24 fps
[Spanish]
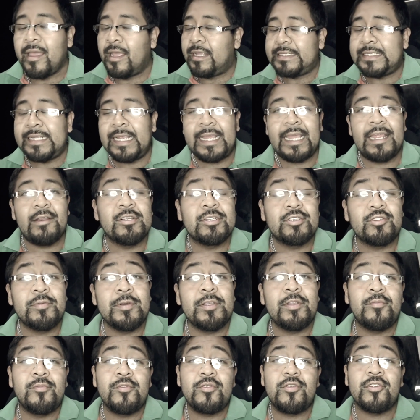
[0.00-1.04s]
Sé que no he
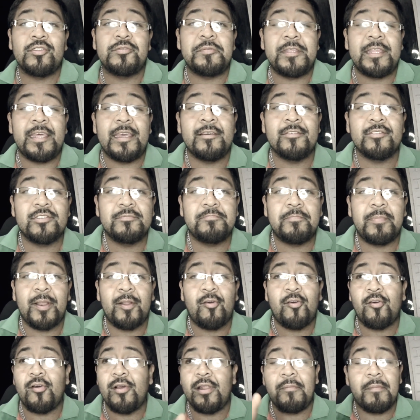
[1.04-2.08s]
subido muchos videos,
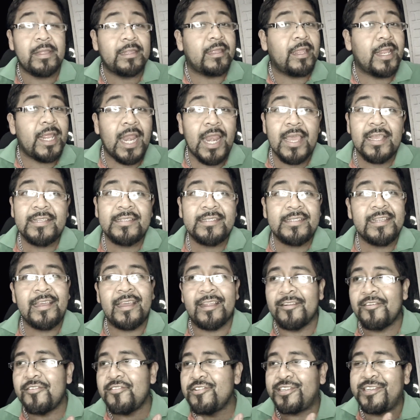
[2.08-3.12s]
pero el material ahí
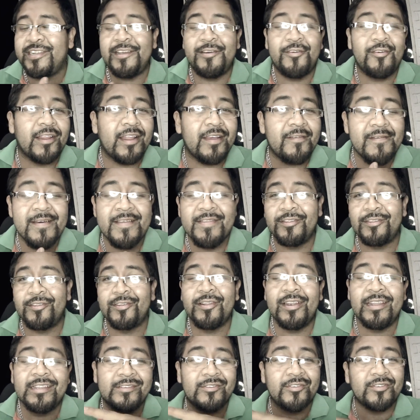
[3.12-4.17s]
sigue, ¿no? Yo sigo grabando
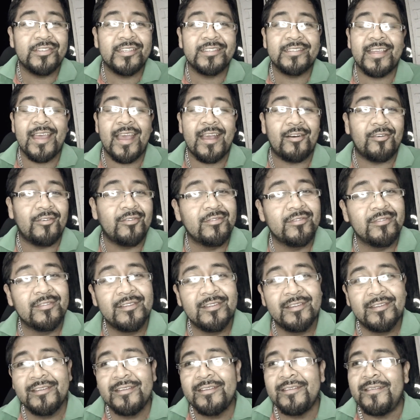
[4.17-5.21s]
todas las cosas que hago
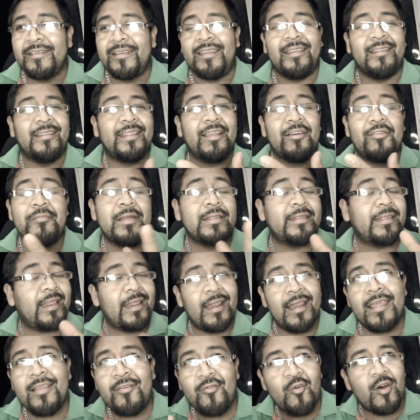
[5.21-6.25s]
y tengo
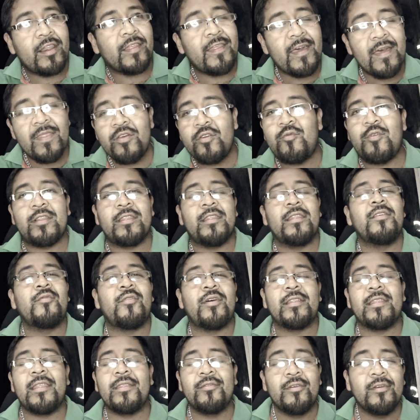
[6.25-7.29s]
material ahí guardado y guardado y
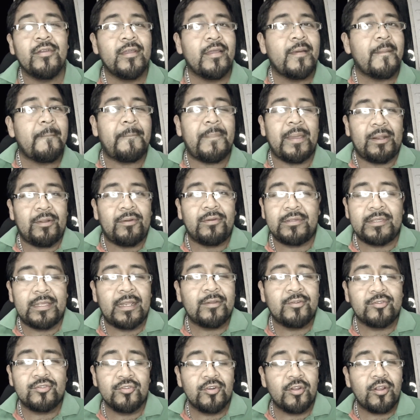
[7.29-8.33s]
guardado, pero te
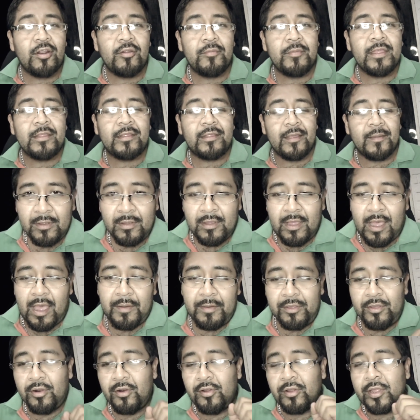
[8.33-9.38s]
lo juro que no me da tiempo.
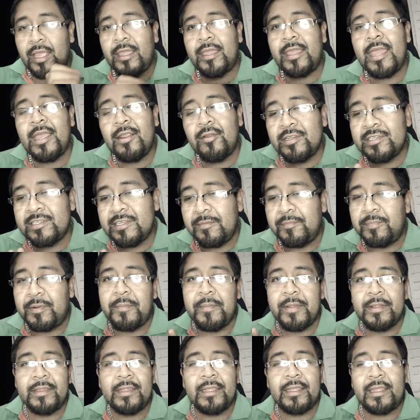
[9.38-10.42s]
A yo lo que quiero es
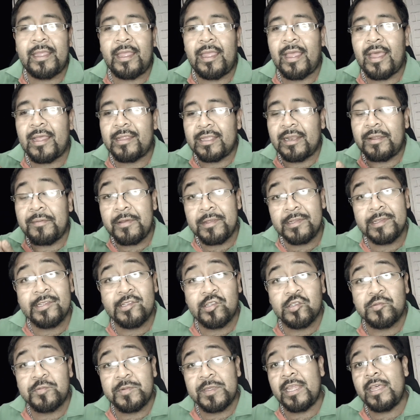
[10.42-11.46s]
simplemente que a través de
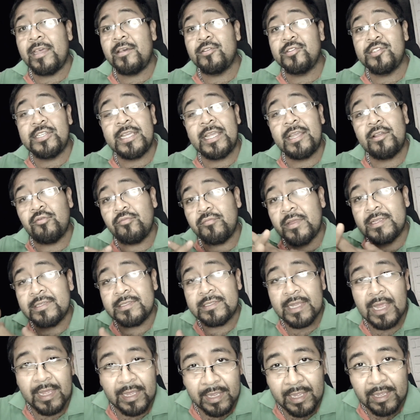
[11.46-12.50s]
esos videos llegue un
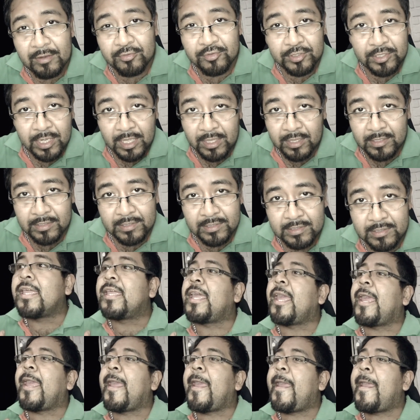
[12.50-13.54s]
mensaje a ustedes,
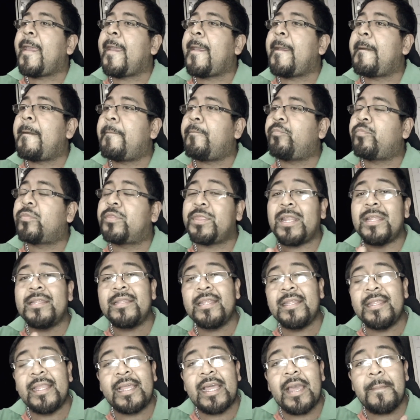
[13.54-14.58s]
que
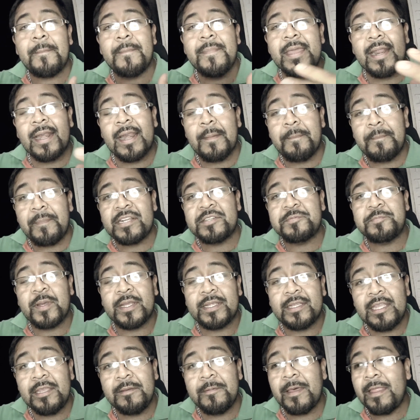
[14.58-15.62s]
traten de cambiar la
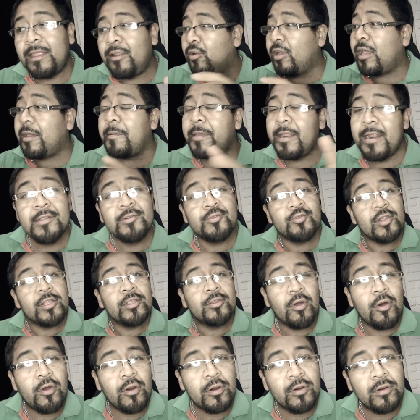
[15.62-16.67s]
perspectiva de lo que ven en su
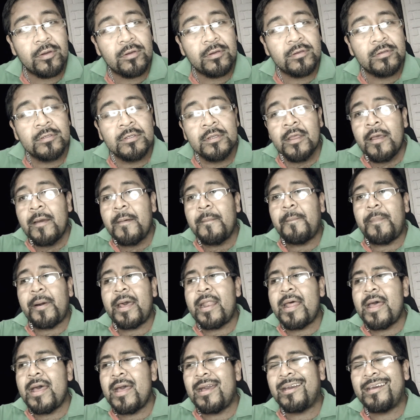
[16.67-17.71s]
entorno,
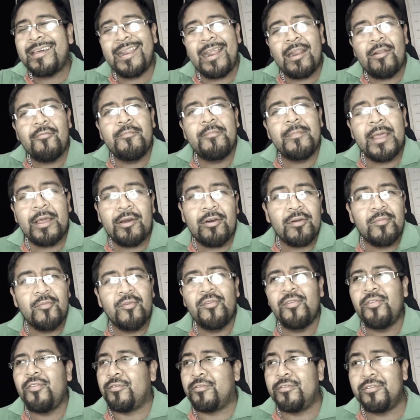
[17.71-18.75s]
para crear un mejor
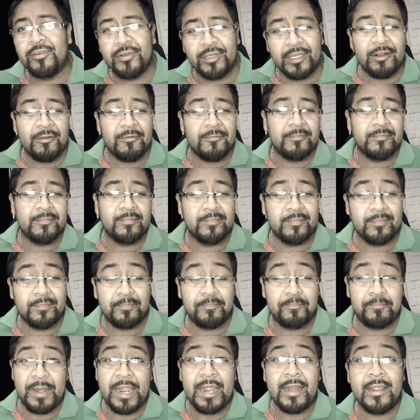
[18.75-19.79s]
mundo. No quiero un
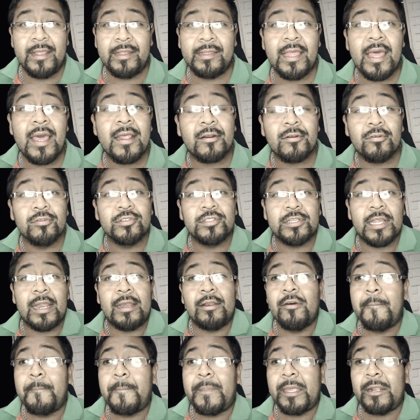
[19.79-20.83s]
planeta rosa,
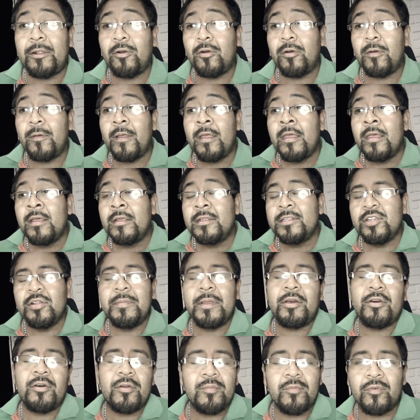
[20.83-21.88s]
¿no? Pero sí un
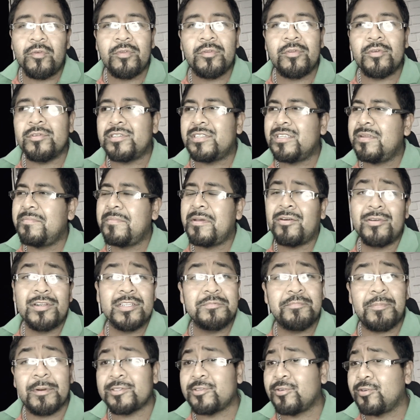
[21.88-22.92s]
mejor mundo, sí
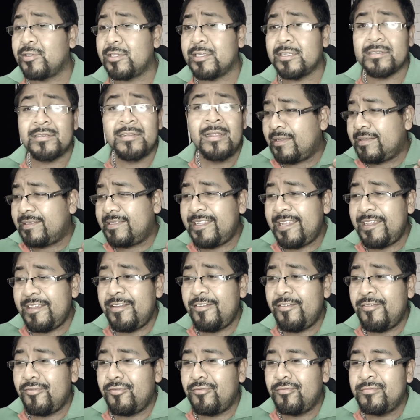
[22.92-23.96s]
mejores personas,
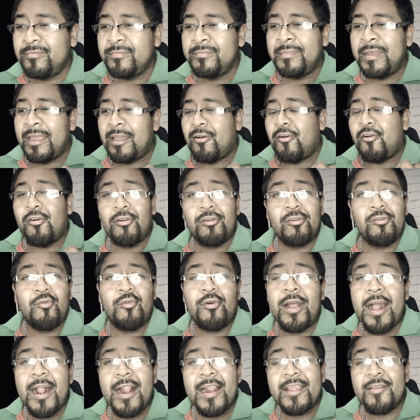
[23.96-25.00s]
sí un mejor
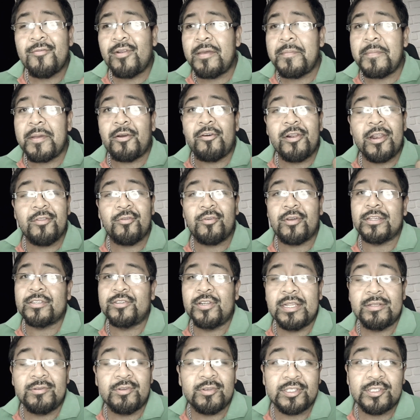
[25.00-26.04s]
lugar y una mejor
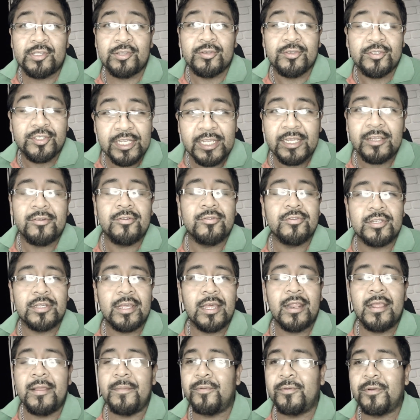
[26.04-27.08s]
educación a nuestros hijos,
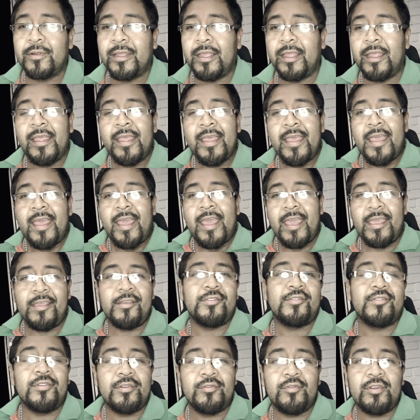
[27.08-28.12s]
¿cabe? porque
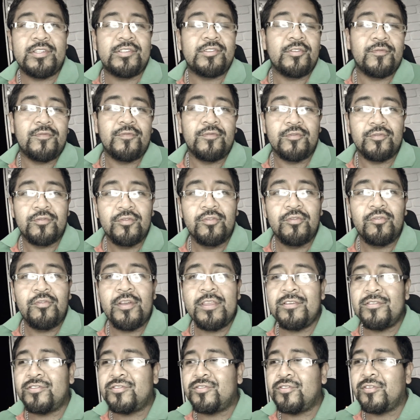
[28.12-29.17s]
ellos son nuestro futuro,
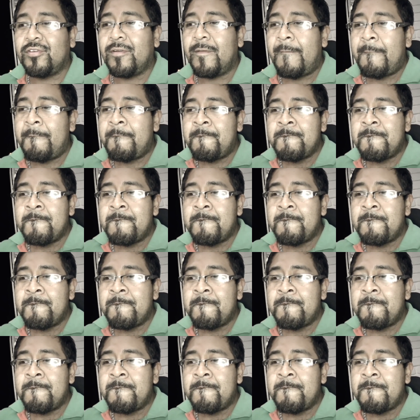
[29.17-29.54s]
ellos son,